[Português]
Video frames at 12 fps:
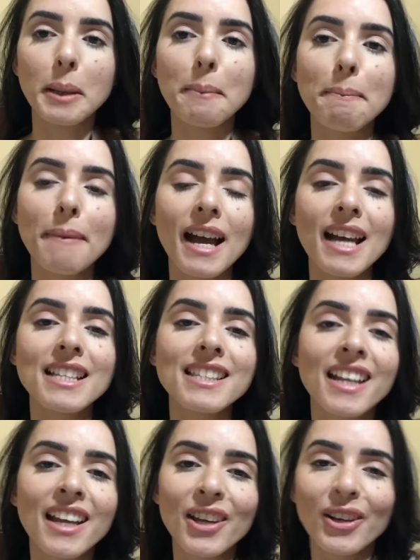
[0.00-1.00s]
Mas
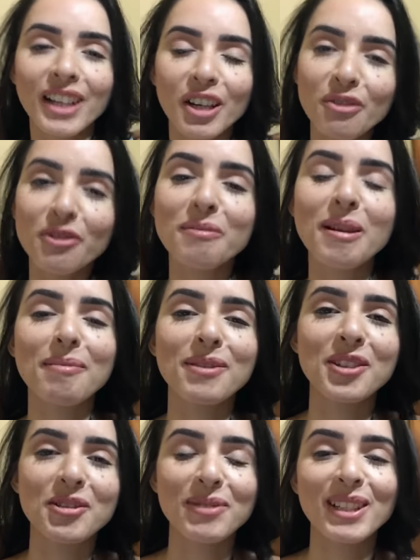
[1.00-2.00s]
eu quero filmar
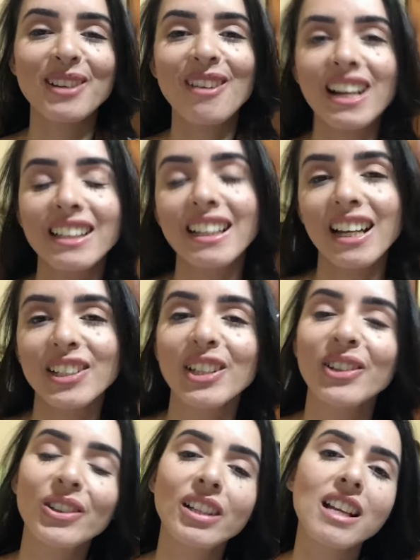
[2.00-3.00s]
pra gente poder guardar de
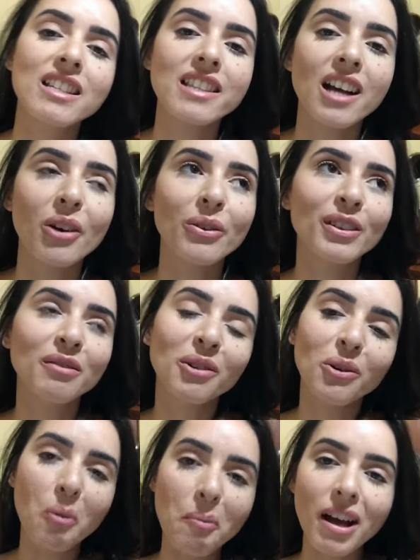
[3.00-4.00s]
recordação e
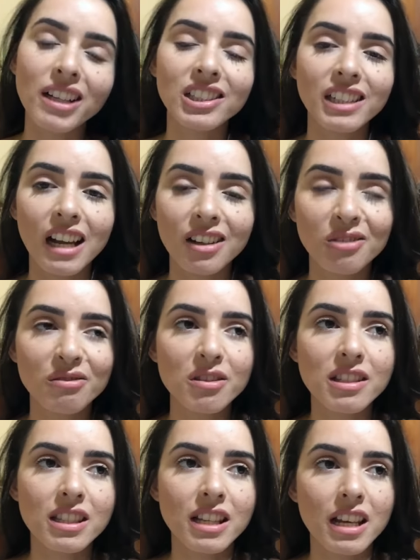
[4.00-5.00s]
vou compartilhar com
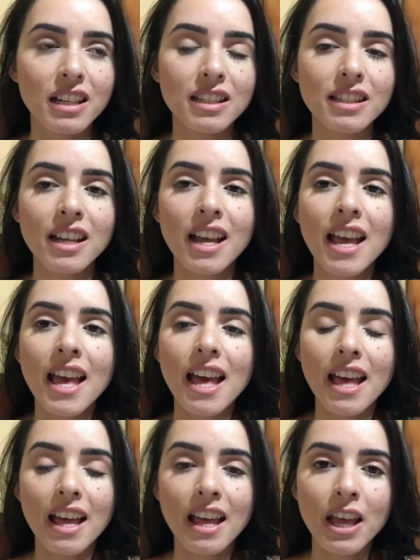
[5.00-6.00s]
vocês.
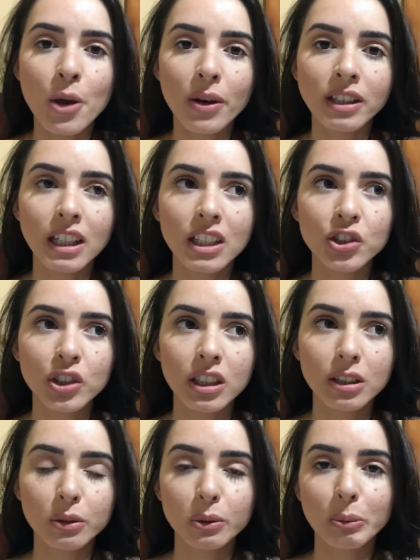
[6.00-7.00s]
É, eu
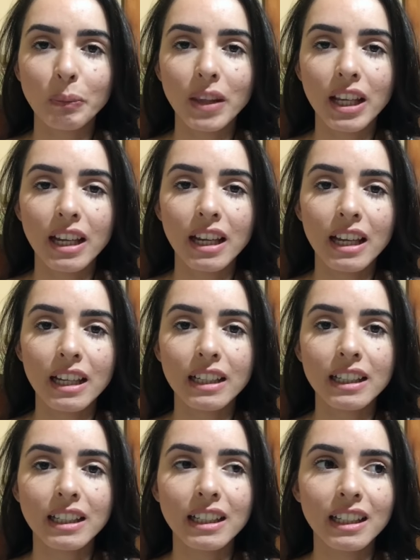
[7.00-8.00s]
acredito é,
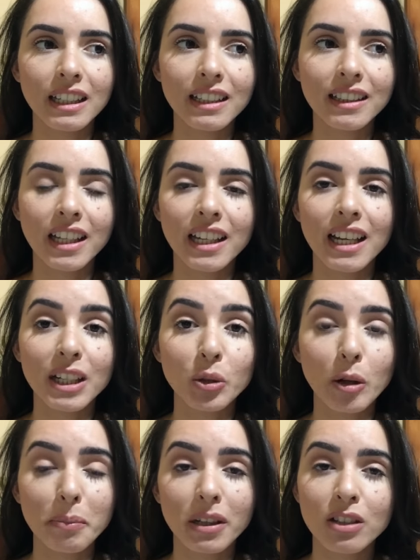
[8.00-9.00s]
que tenha
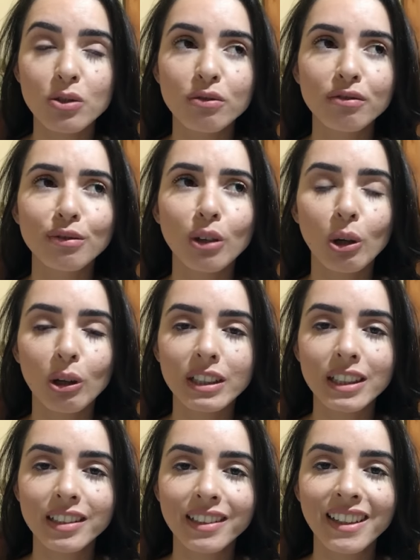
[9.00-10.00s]
ido apenas um
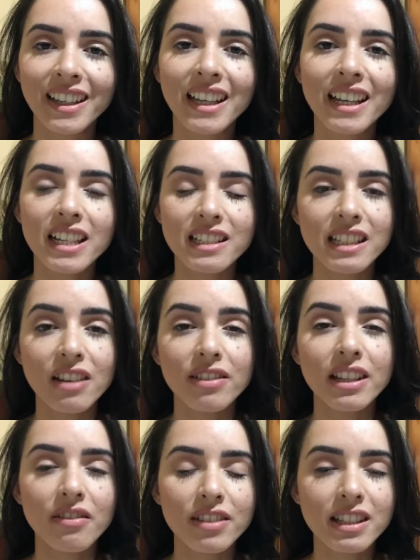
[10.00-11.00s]
vlog esse
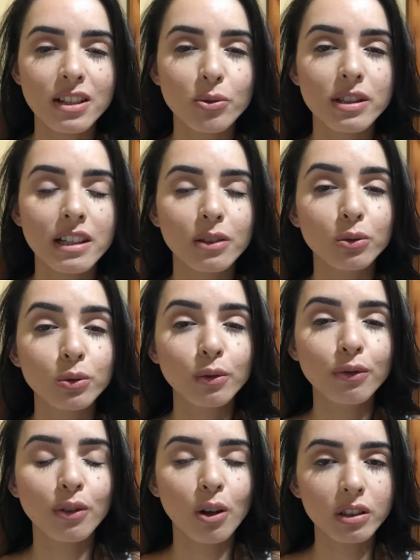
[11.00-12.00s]
deve ser o segundo
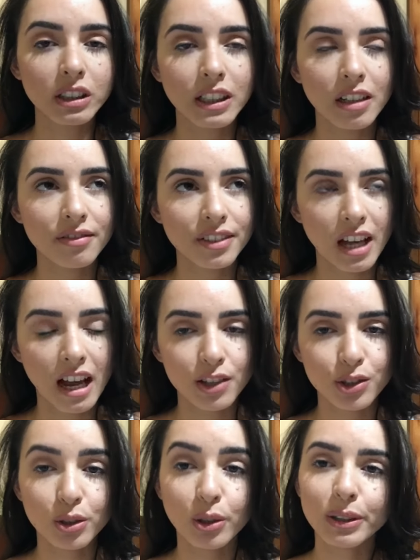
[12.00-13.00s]
vlog da
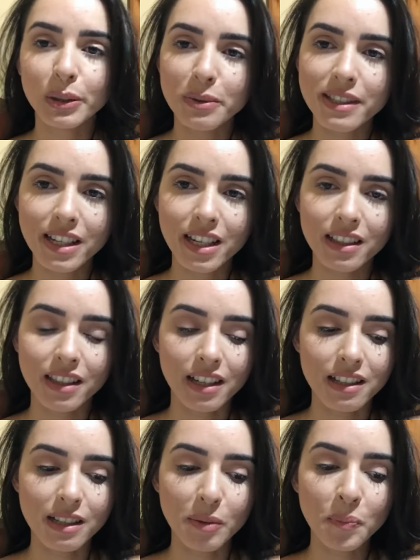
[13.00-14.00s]
viagem, eu não tenho
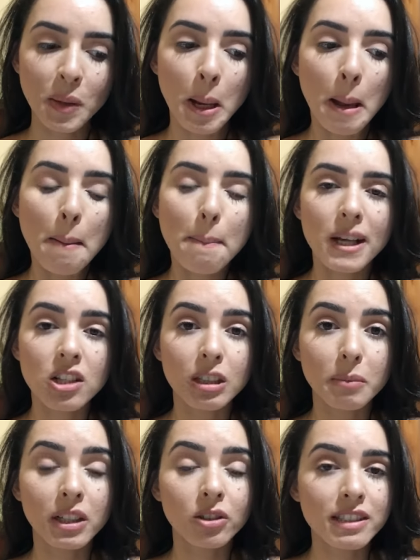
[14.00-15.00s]
certeza. Mas eu
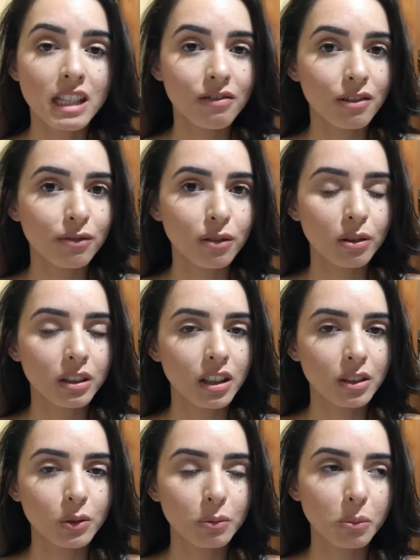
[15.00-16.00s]
também não estava
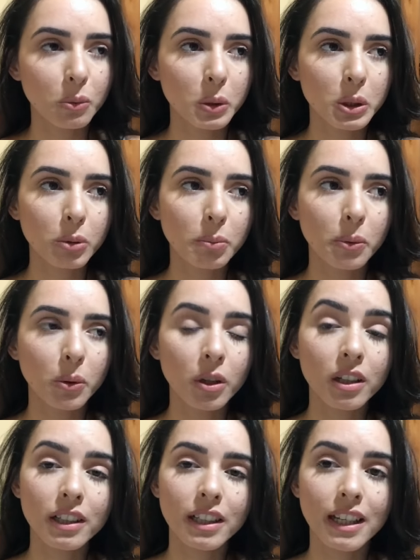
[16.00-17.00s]
vlogando muito
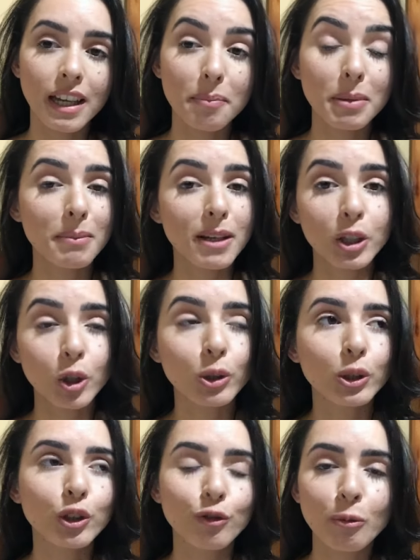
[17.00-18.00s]
porque, primeiro que eu
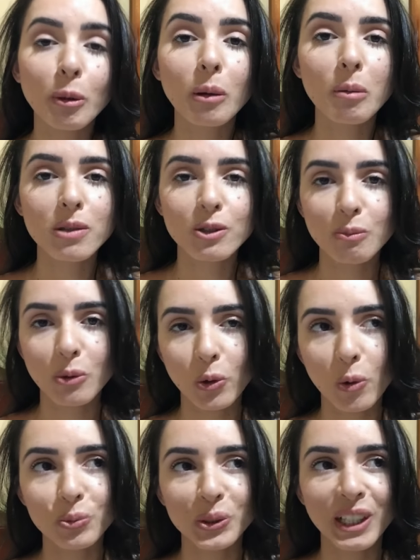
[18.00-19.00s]
tive problemas com o meu
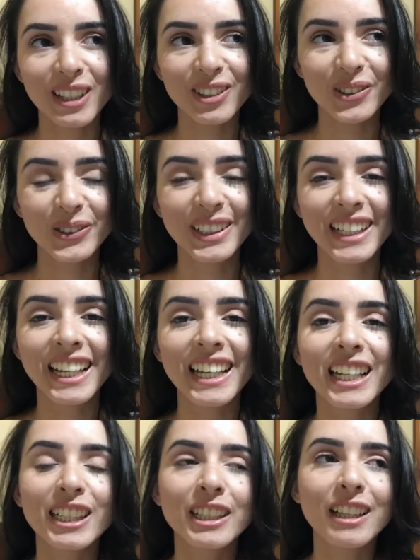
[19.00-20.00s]
computador.
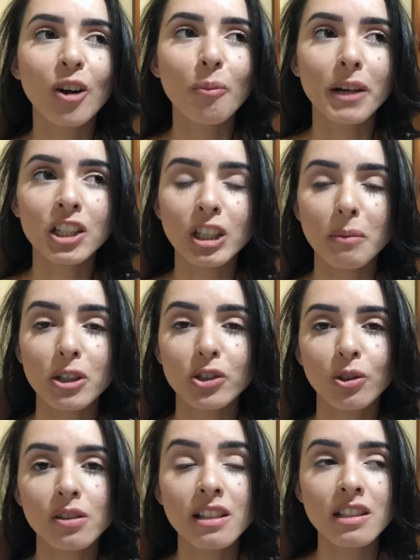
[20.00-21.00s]
Então, praticamente
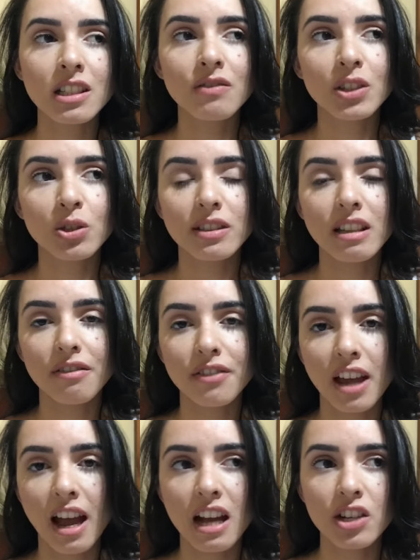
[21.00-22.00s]
todos esses vídeos da
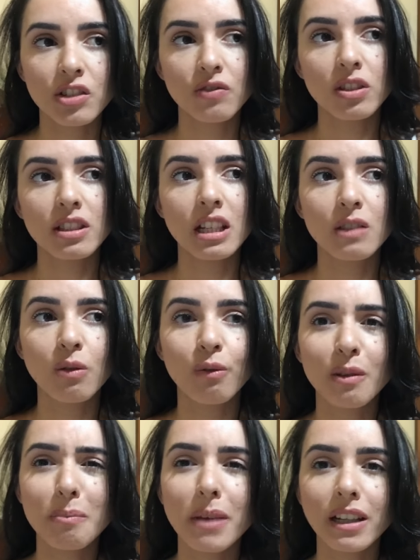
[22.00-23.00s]
viagem vocês vão
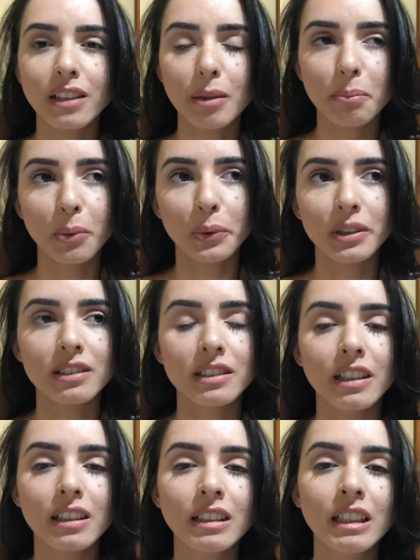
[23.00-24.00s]
ver bem depois,
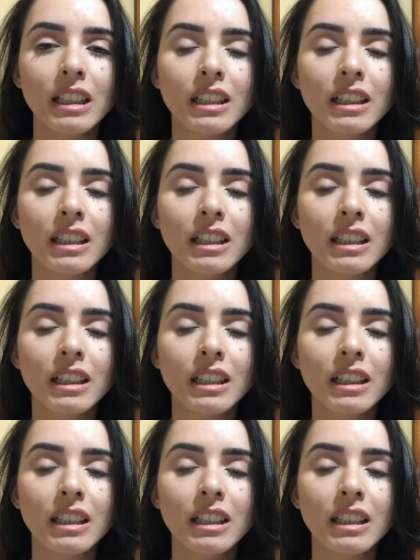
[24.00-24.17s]
né?